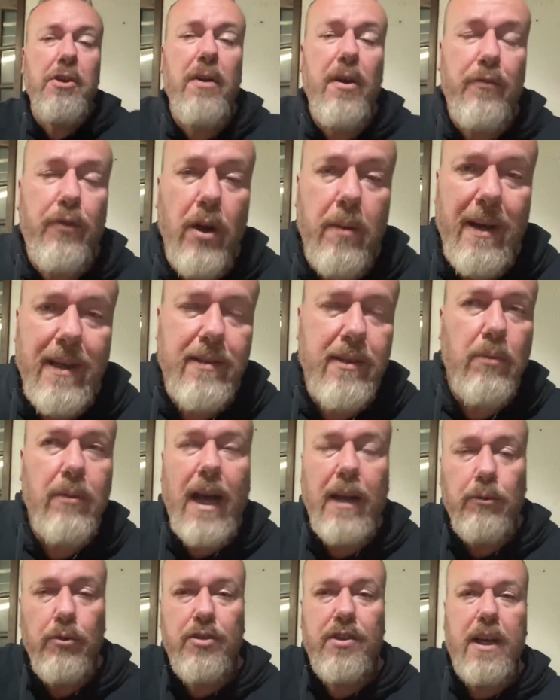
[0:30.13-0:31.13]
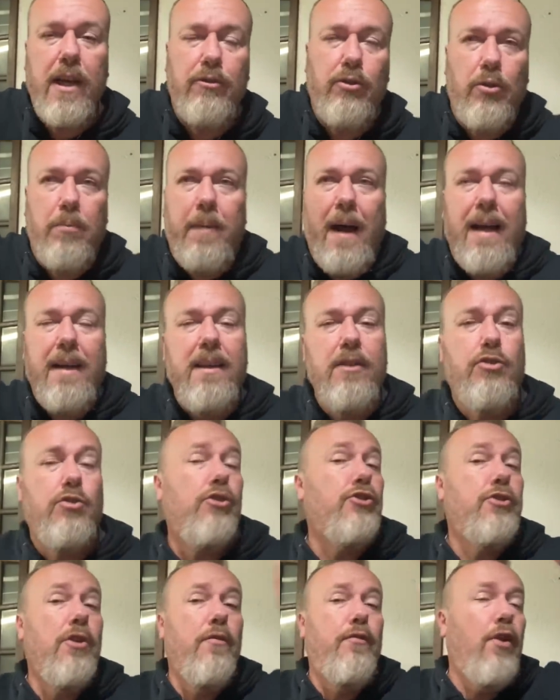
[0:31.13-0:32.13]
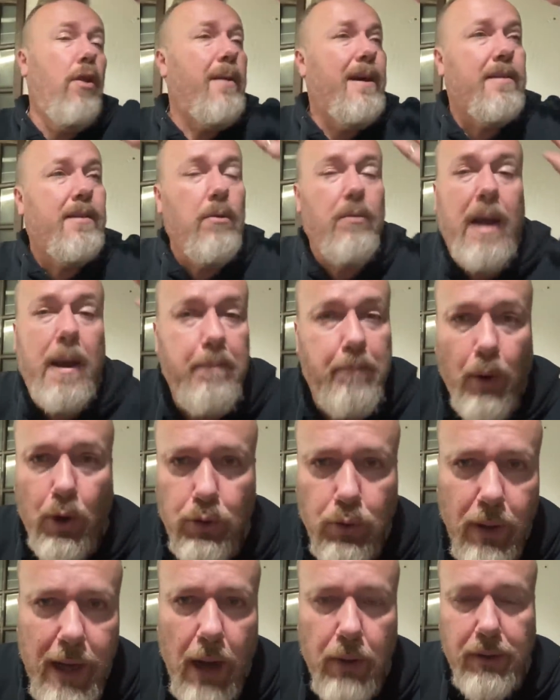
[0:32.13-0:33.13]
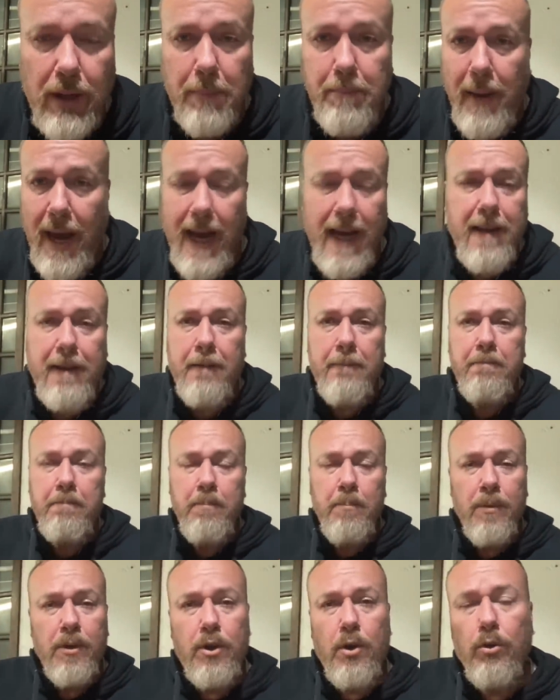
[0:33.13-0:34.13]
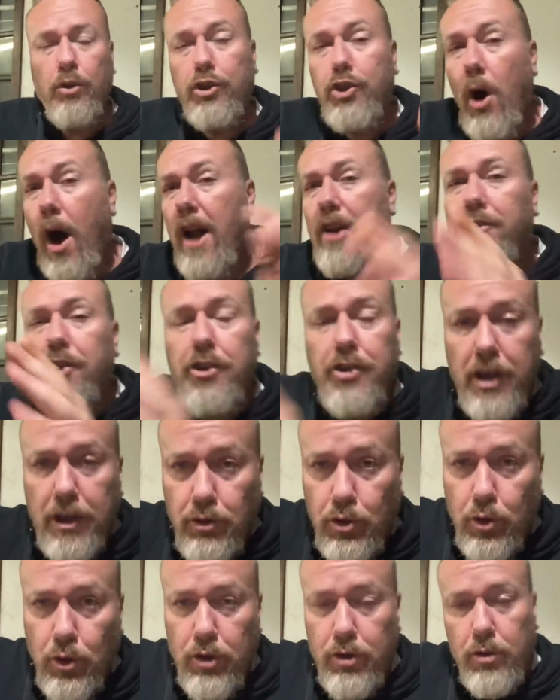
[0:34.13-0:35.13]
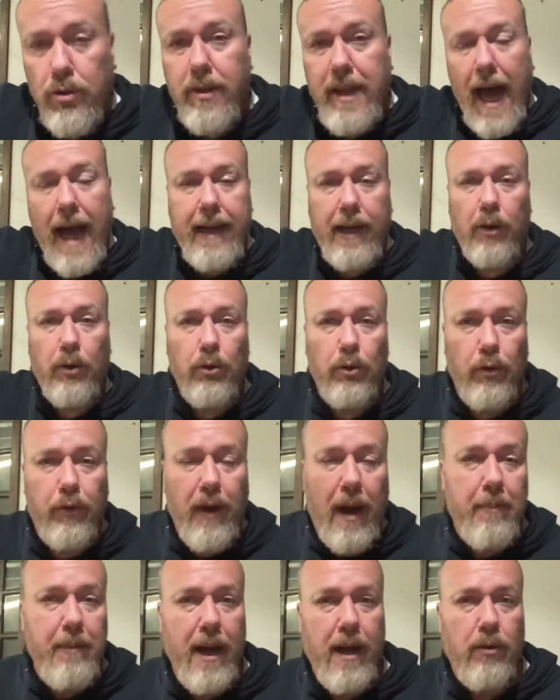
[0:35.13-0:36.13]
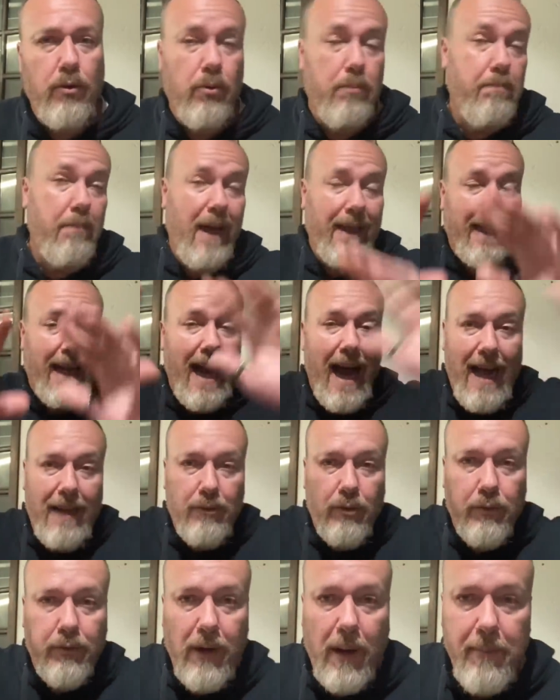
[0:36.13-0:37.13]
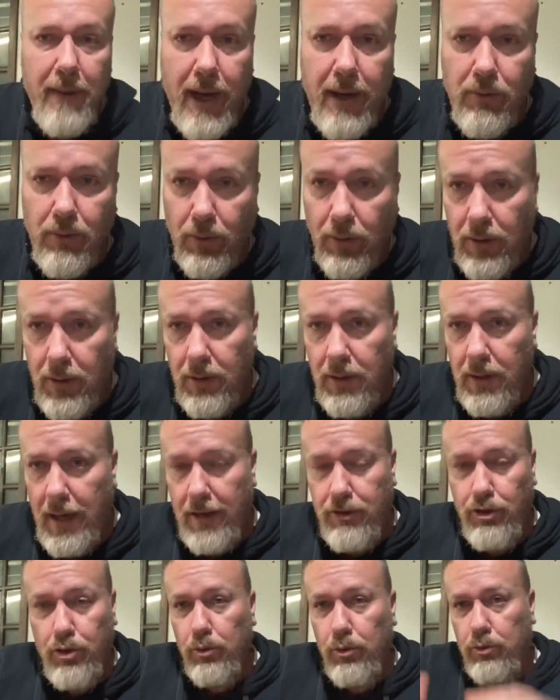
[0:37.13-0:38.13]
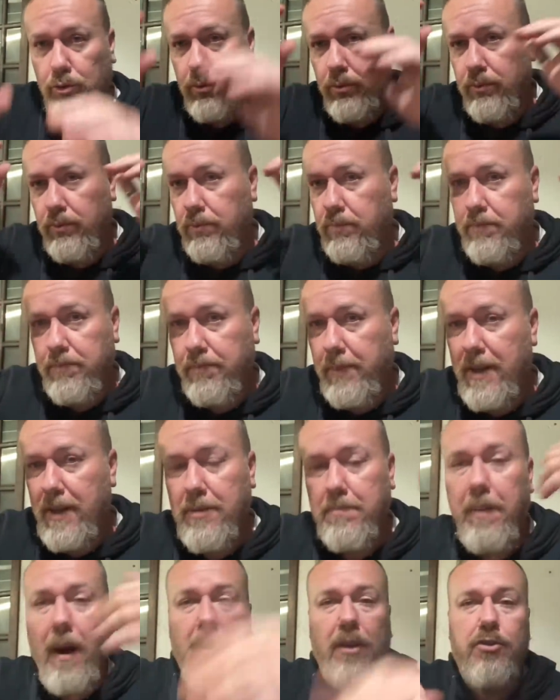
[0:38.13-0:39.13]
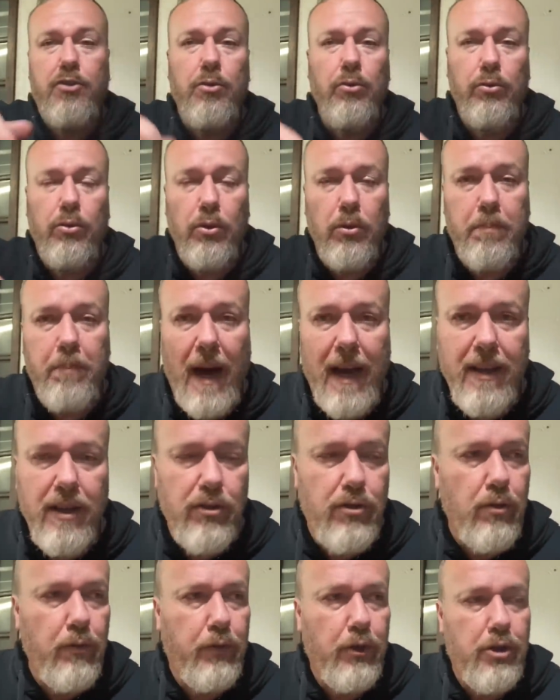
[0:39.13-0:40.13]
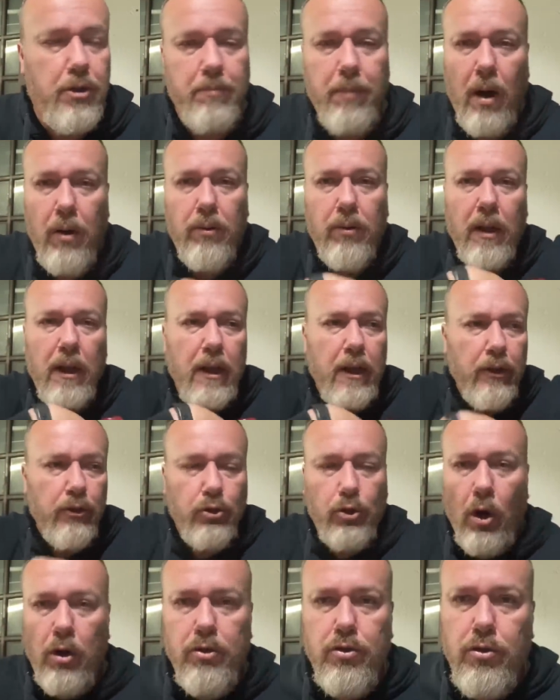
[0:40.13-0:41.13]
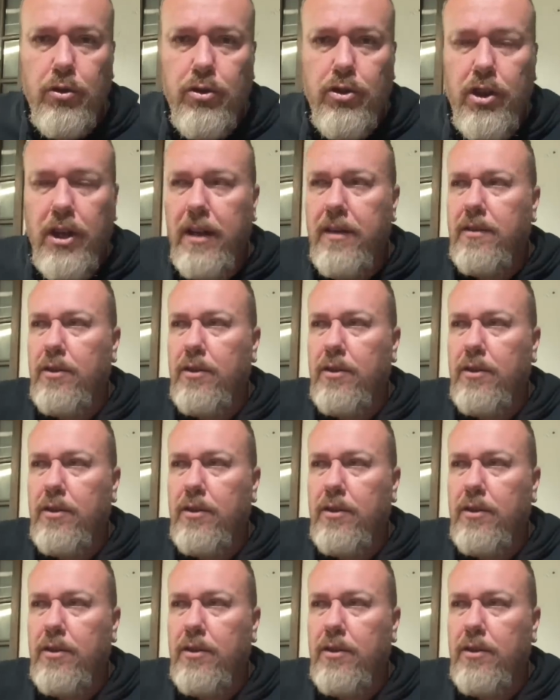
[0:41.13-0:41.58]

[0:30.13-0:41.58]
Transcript: informação lá no centro do país, surgiu informação lá em Portugal também, que o Jorge Jesus, o técnico do Flamengo, batalhado Flamengo, assunto, principal assunto do país no futebol, todos os dias, em